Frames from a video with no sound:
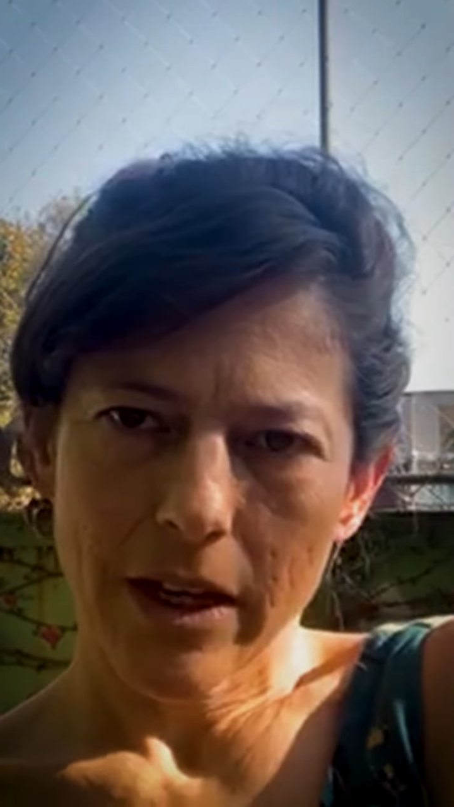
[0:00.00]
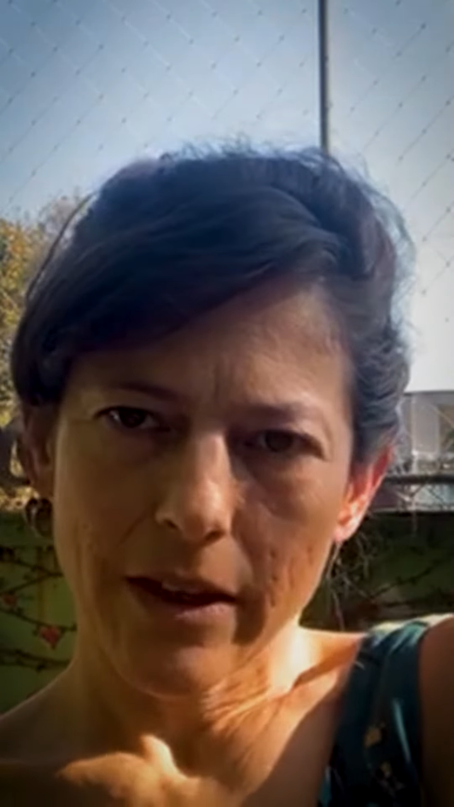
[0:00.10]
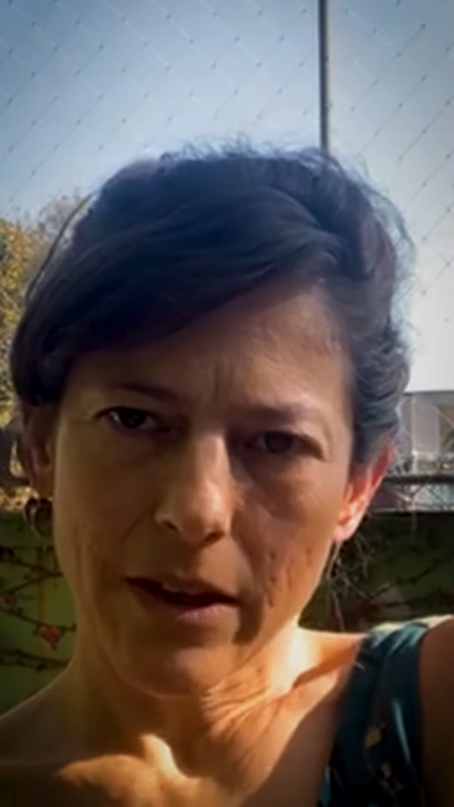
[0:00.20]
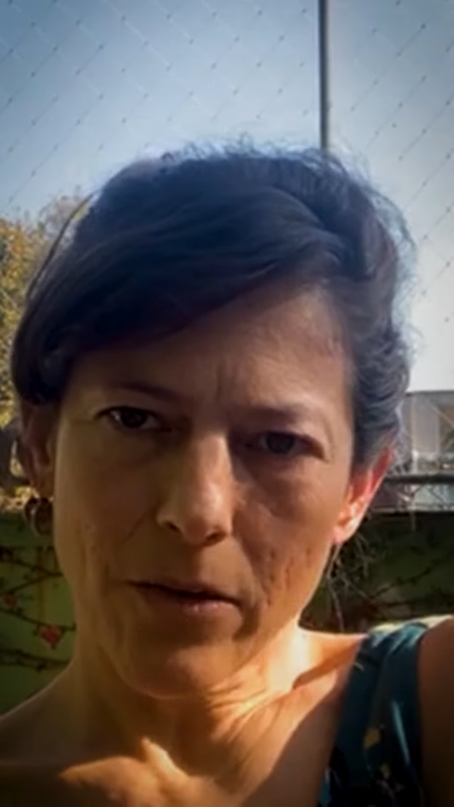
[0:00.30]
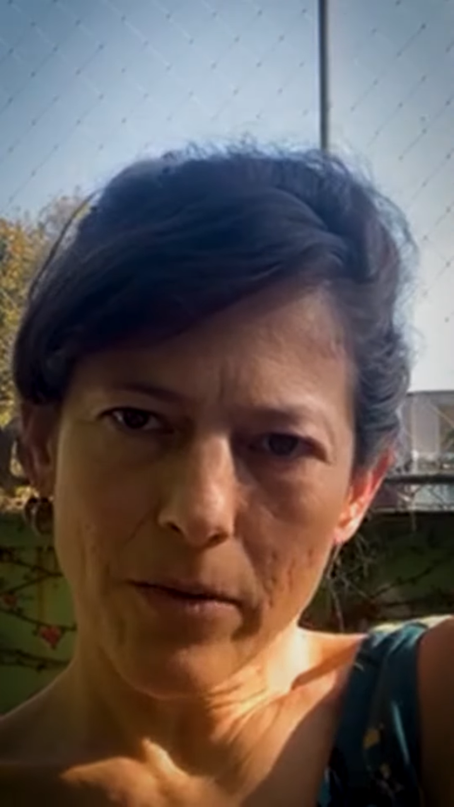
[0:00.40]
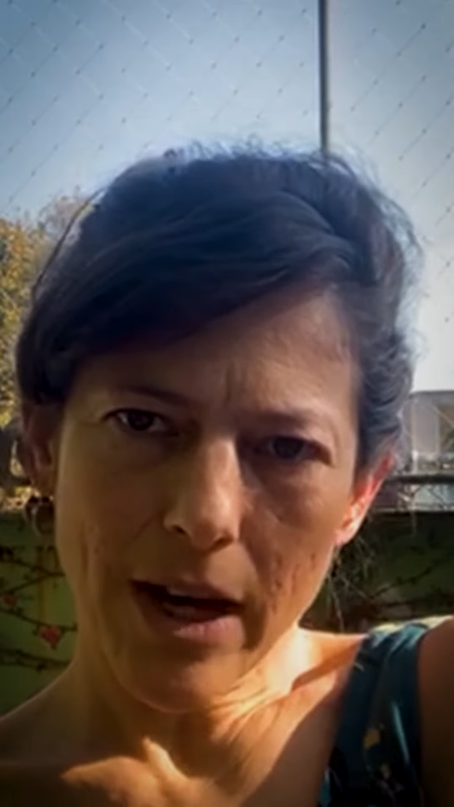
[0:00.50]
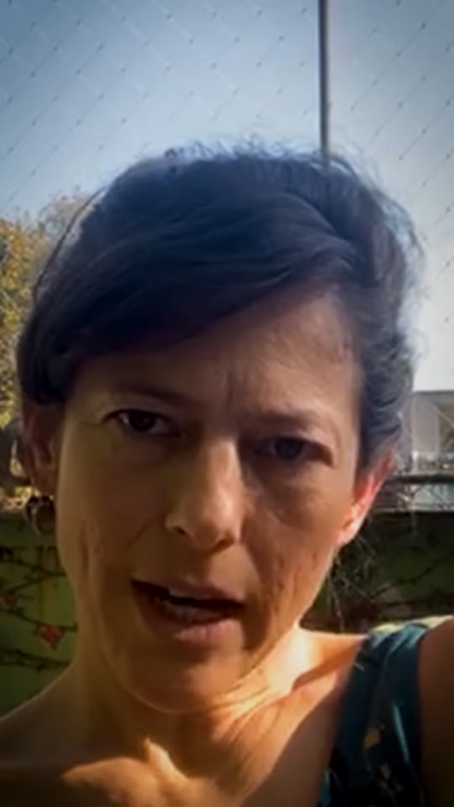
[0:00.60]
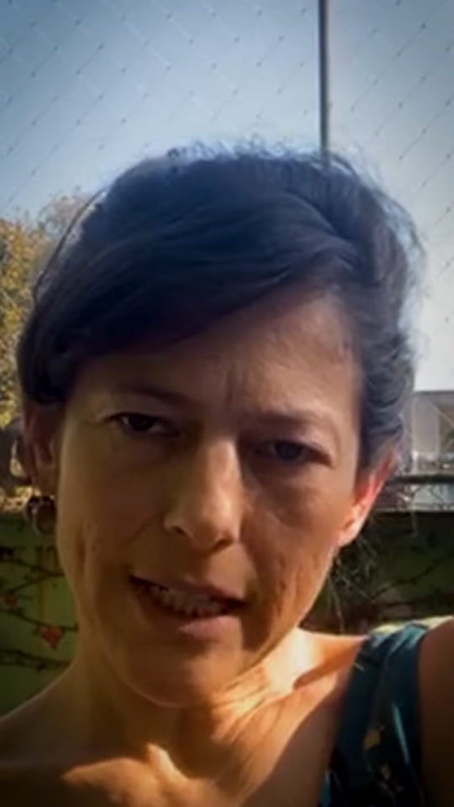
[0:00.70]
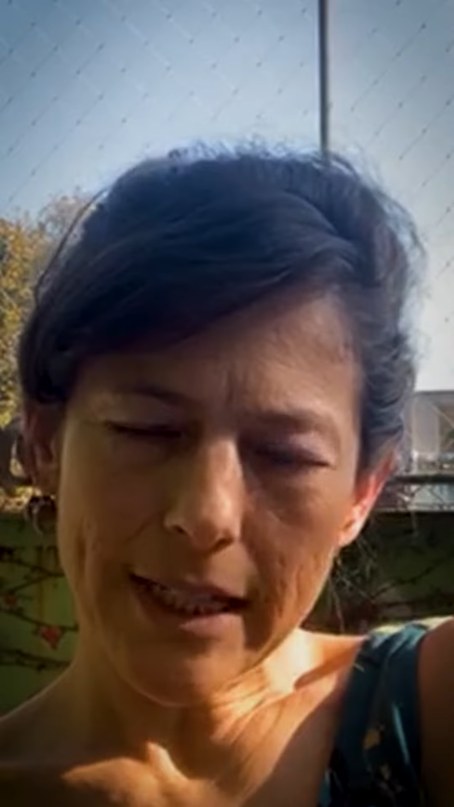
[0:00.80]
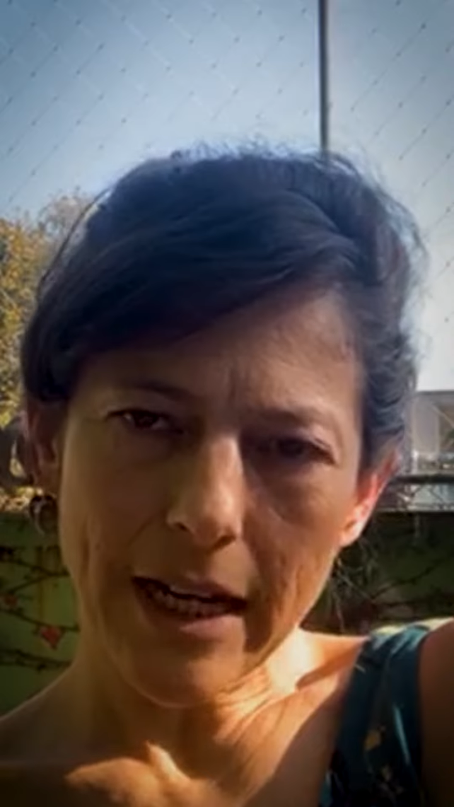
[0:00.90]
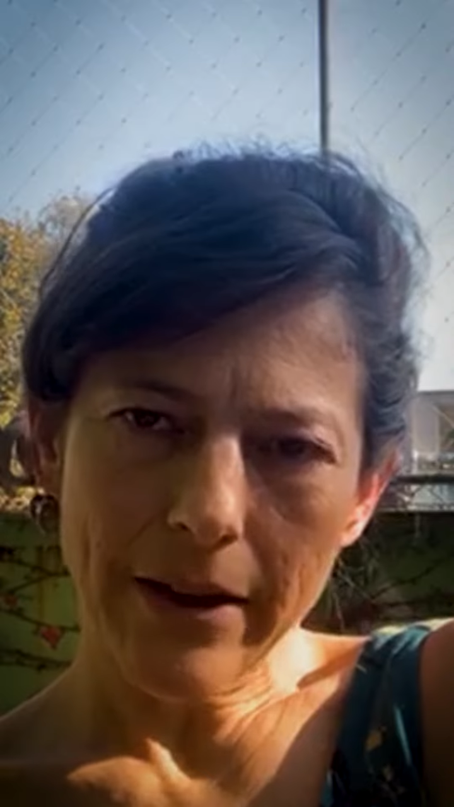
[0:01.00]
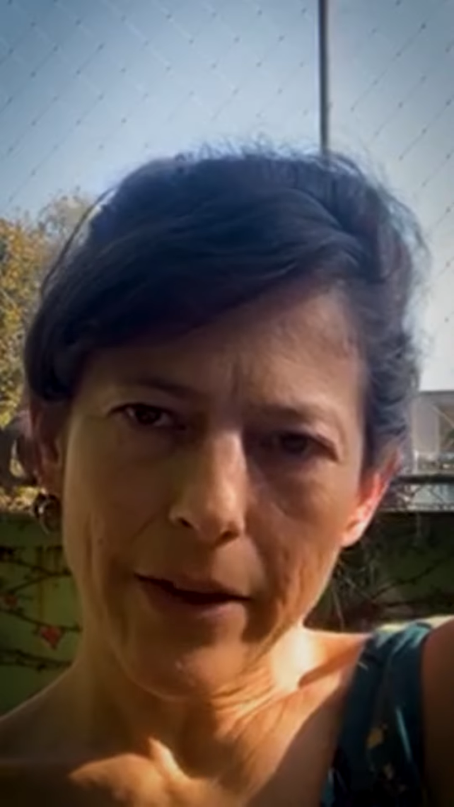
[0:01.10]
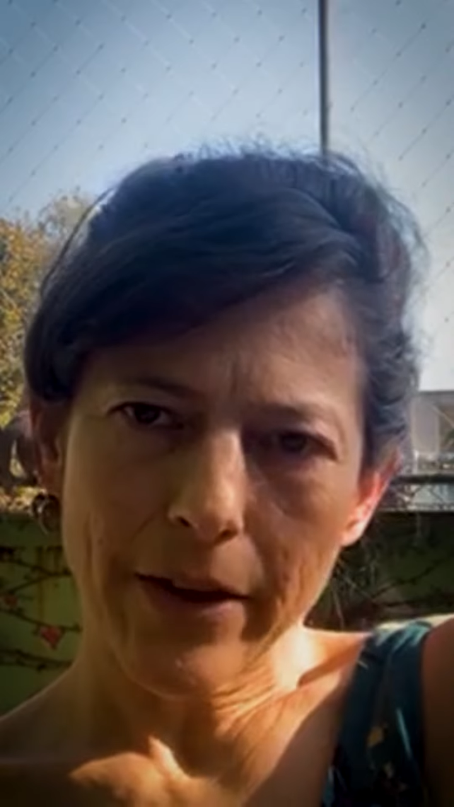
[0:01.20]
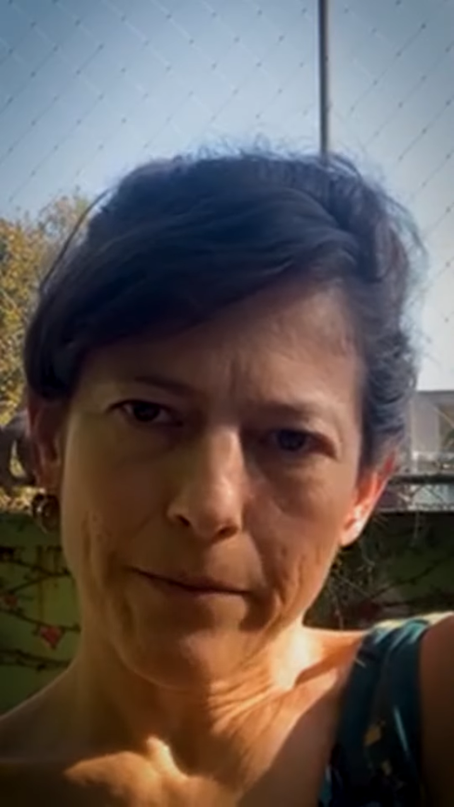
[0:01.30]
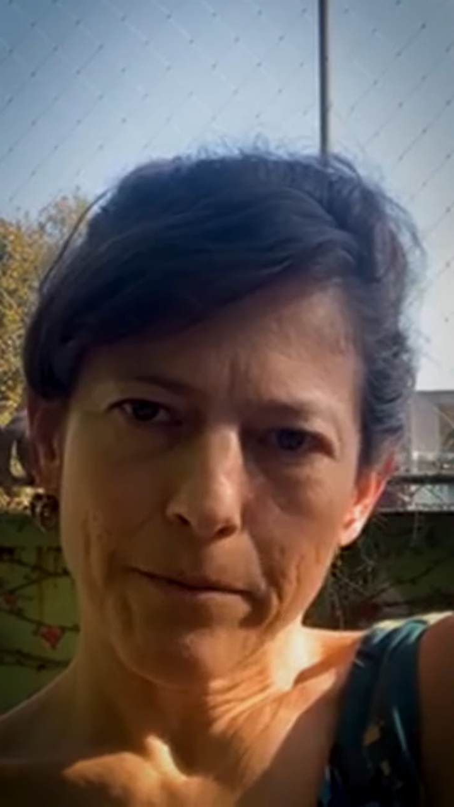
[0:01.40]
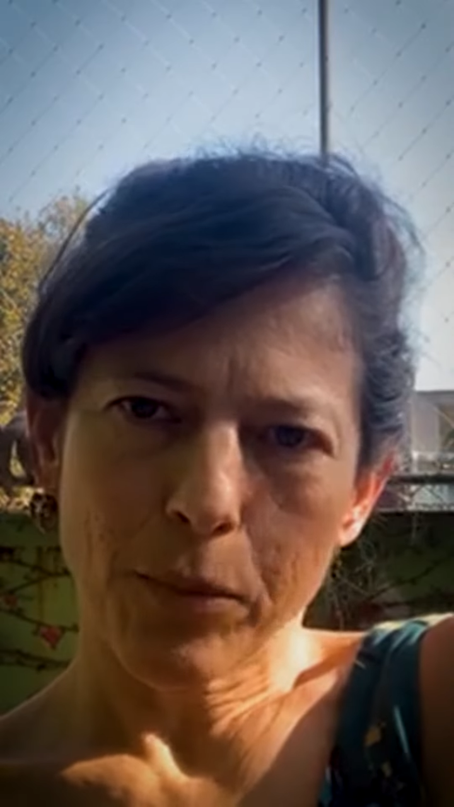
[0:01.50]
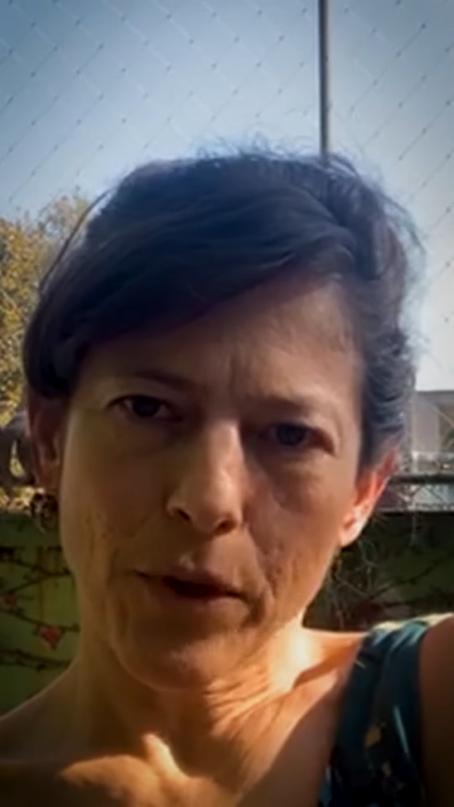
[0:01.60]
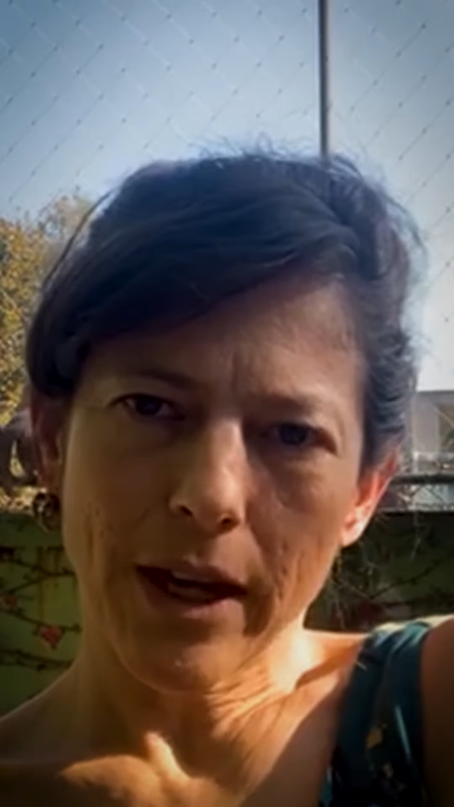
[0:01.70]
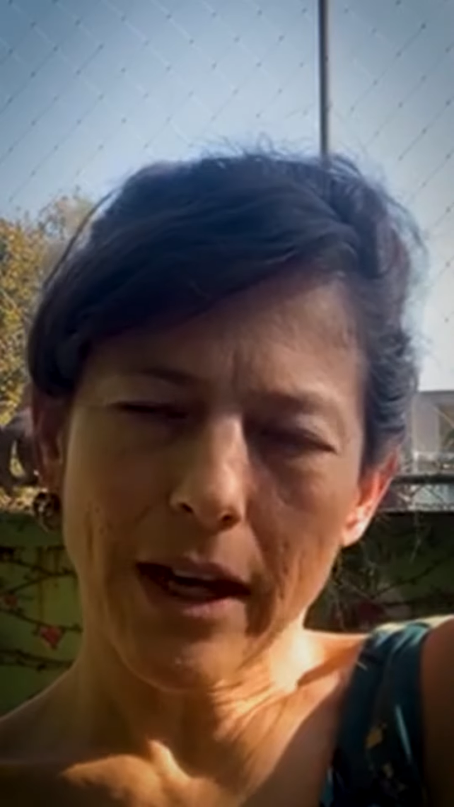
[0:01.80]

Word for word: de cómo la casa puede